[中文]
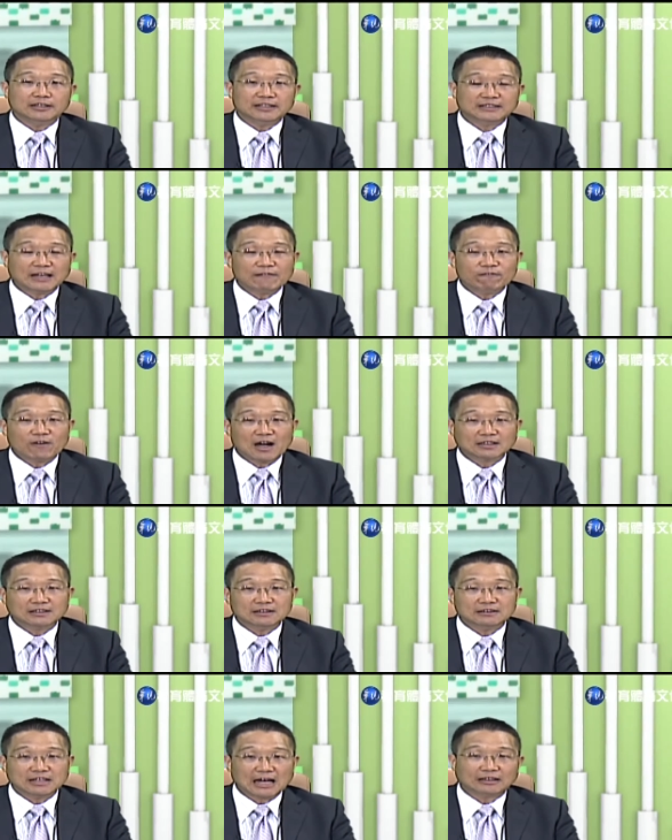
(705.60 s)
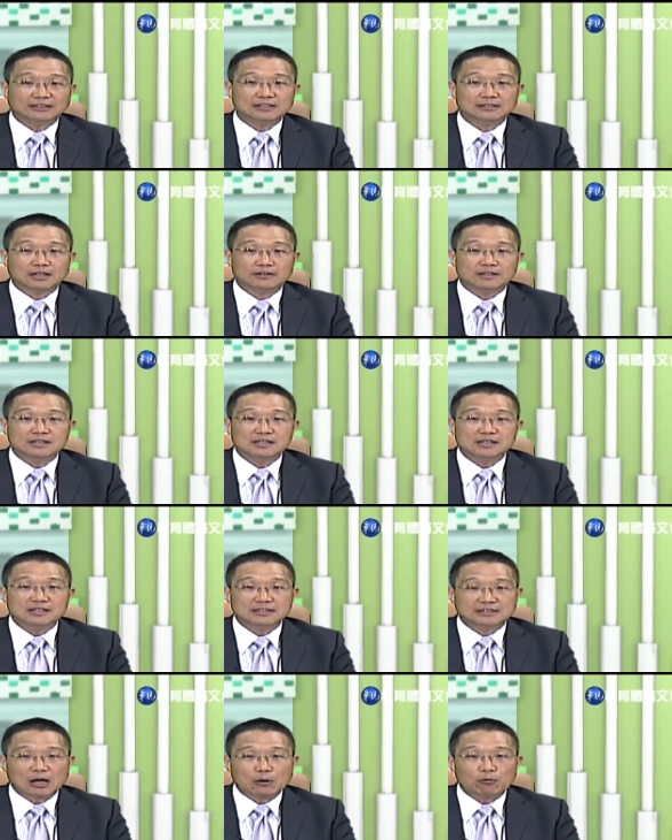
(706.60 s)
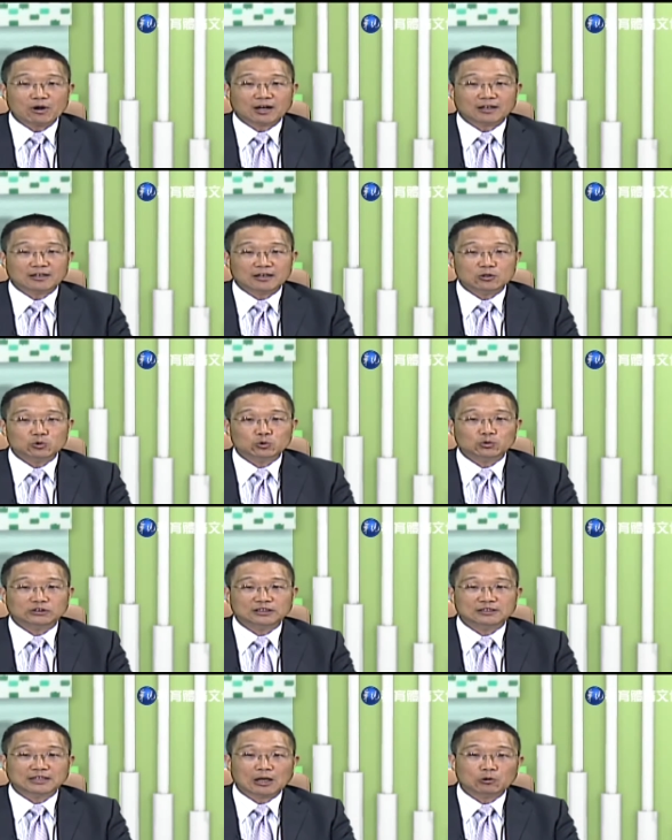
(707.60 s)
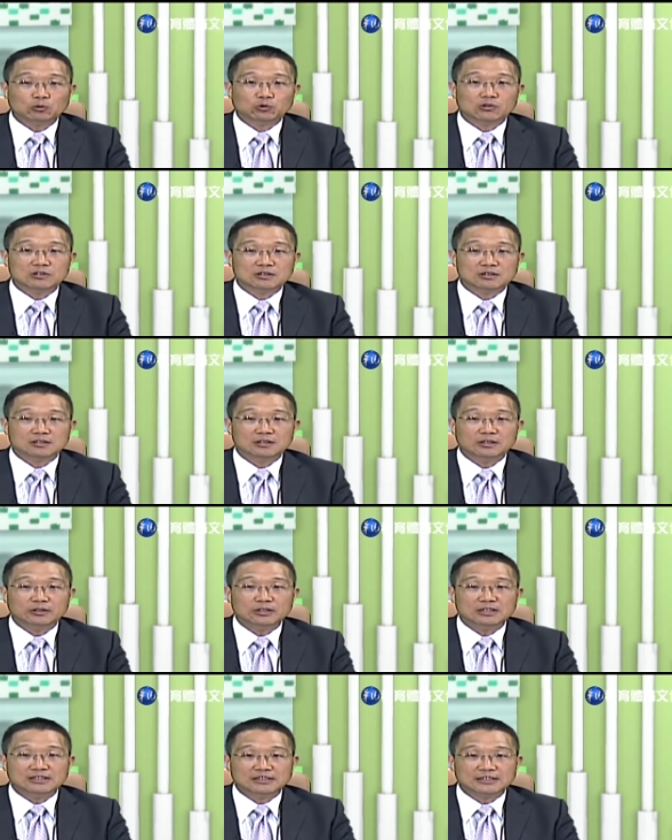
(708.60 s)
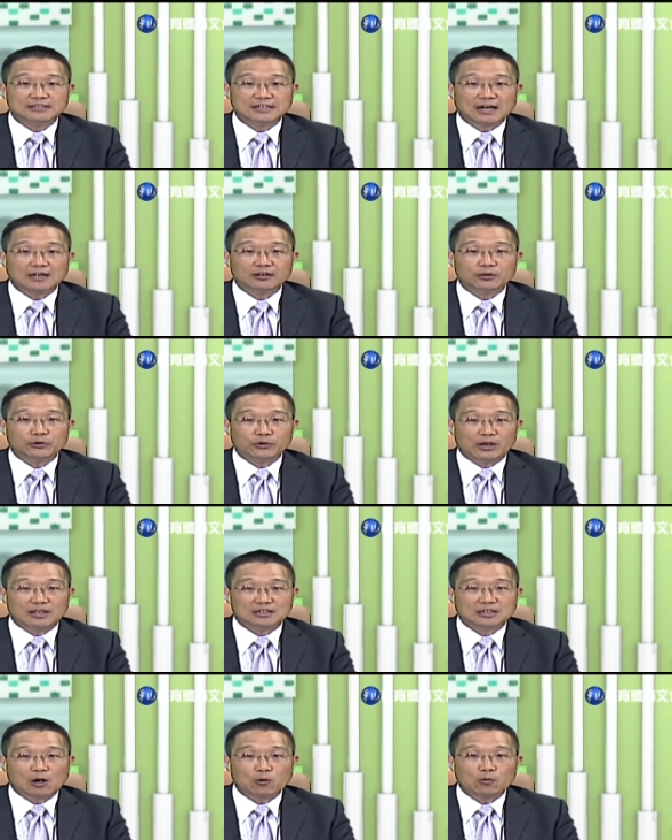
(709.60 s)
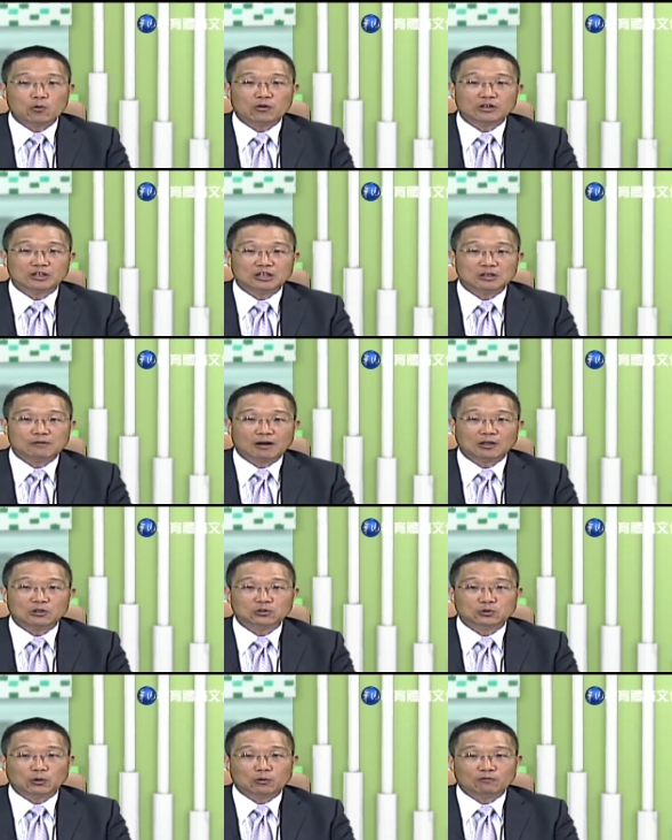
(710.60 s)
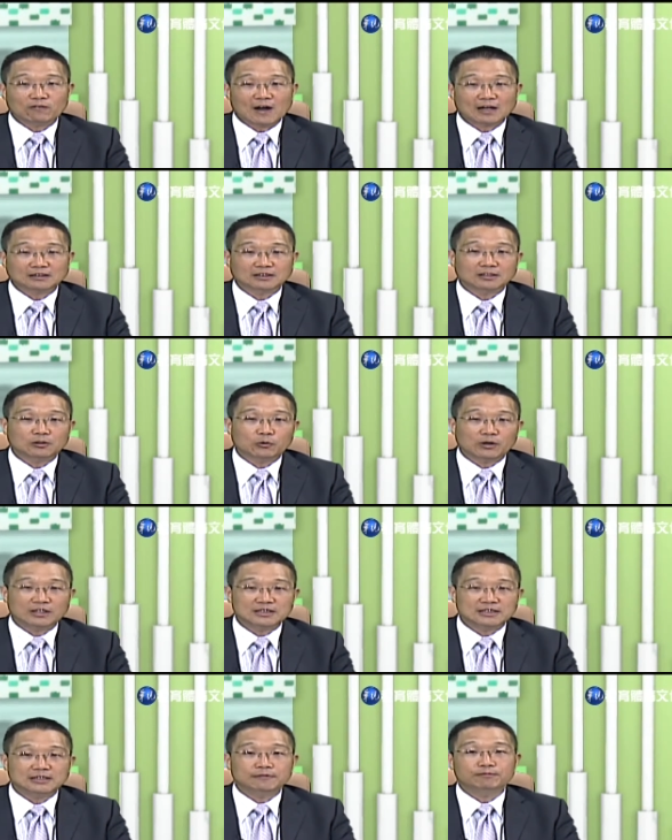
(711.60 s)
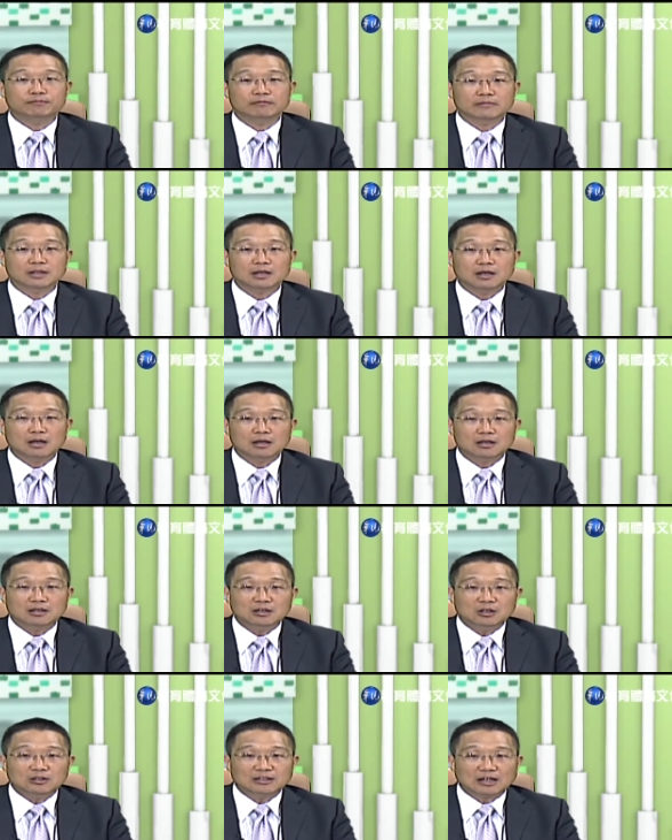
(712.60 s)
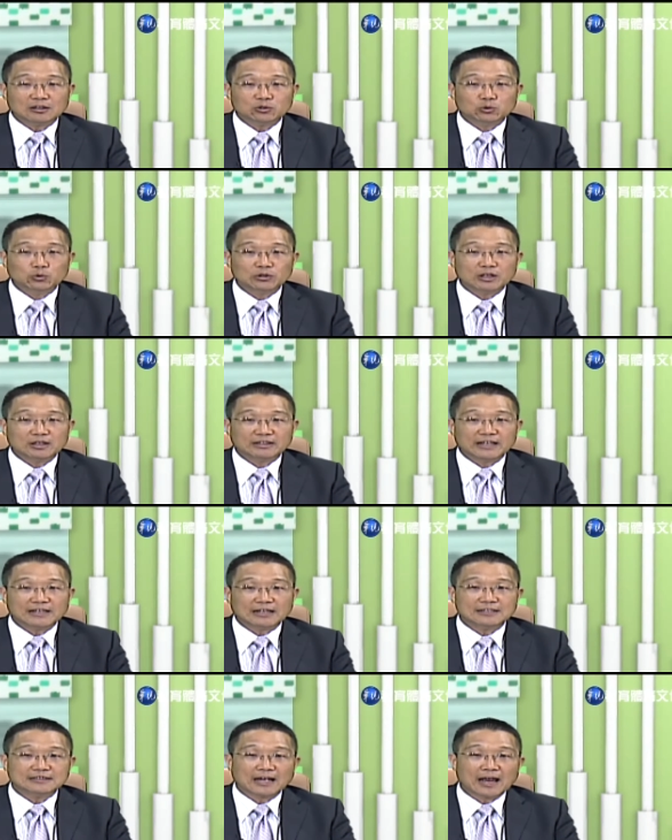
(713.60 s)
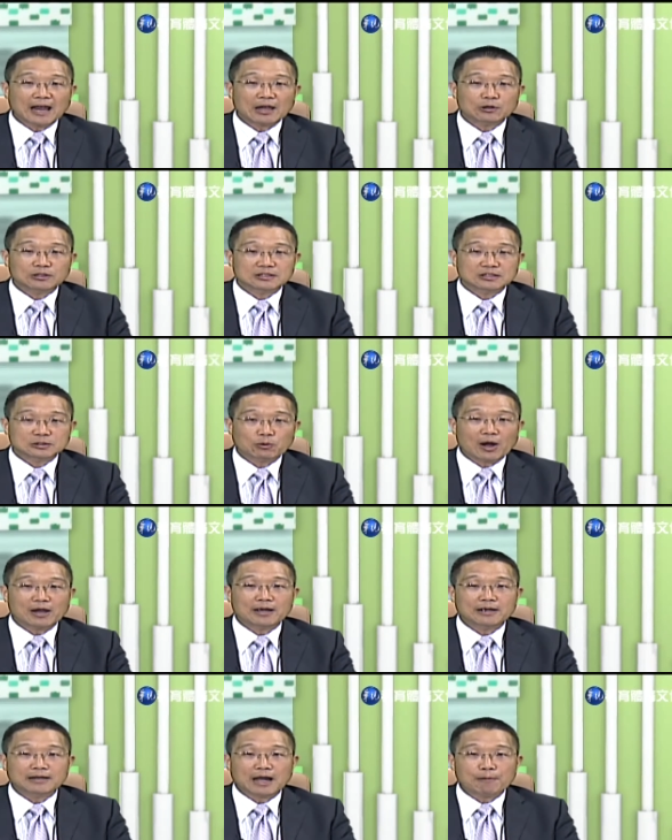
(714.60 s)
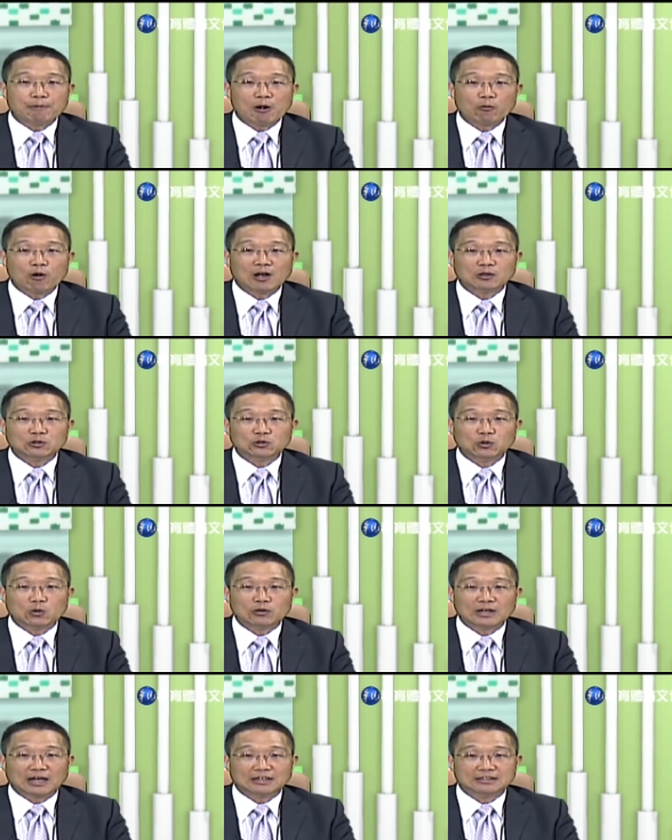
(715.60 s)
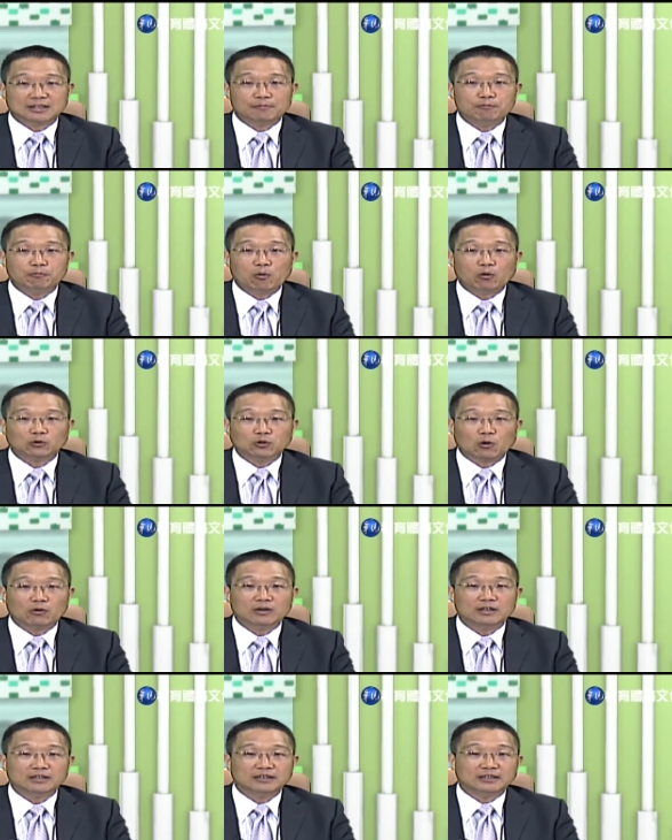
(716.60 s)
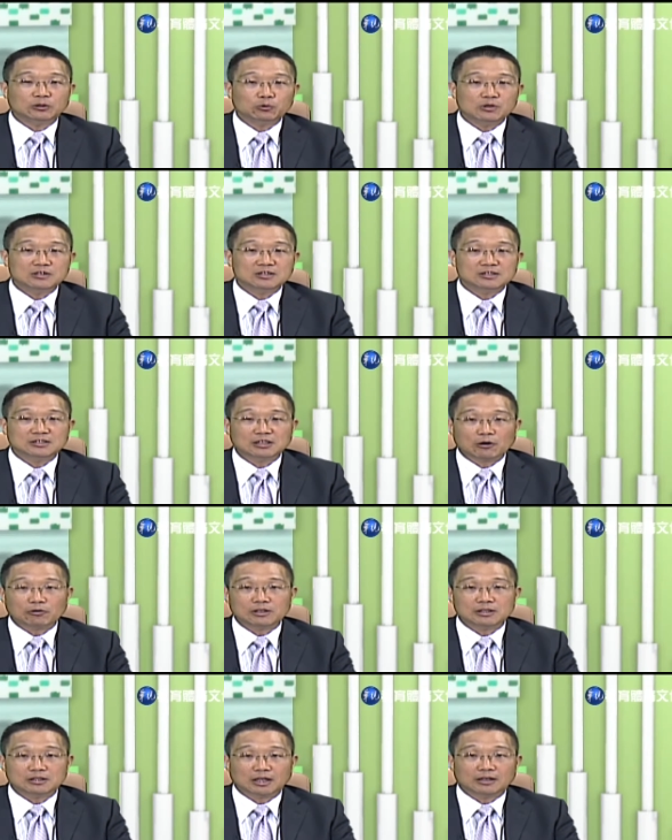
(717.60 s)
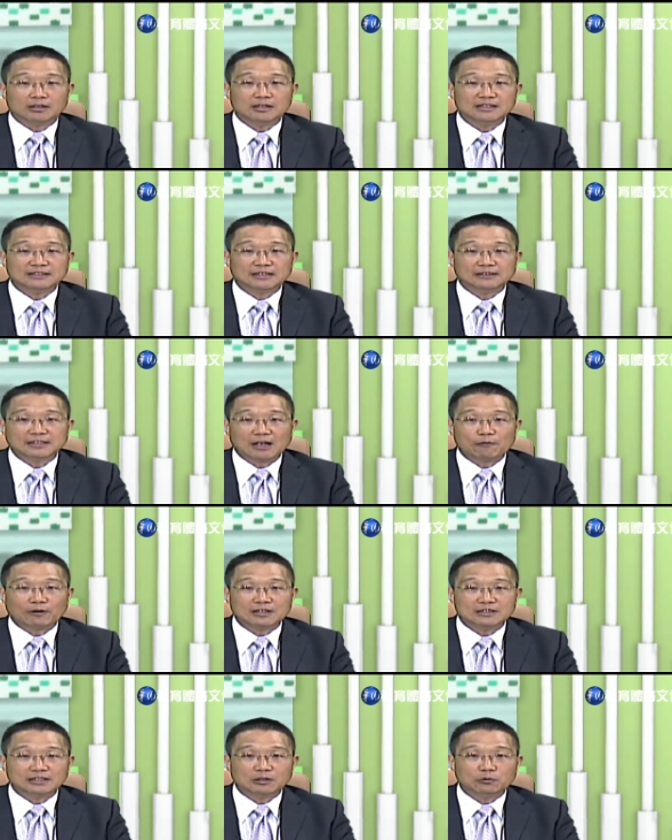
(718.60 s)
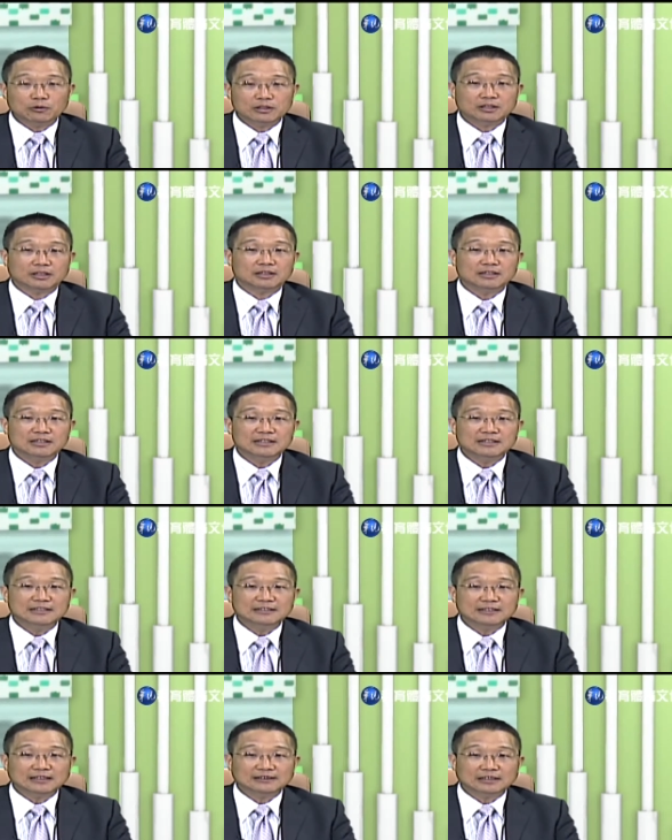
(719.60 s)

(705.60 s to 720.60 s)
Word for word: 一旦发生大地震，伤亡人数及财务损失一起将远超过以往所发生的危机。那除了天然灾害之外，还包括臭氧层破洞、以温室效应等生态环境问题。那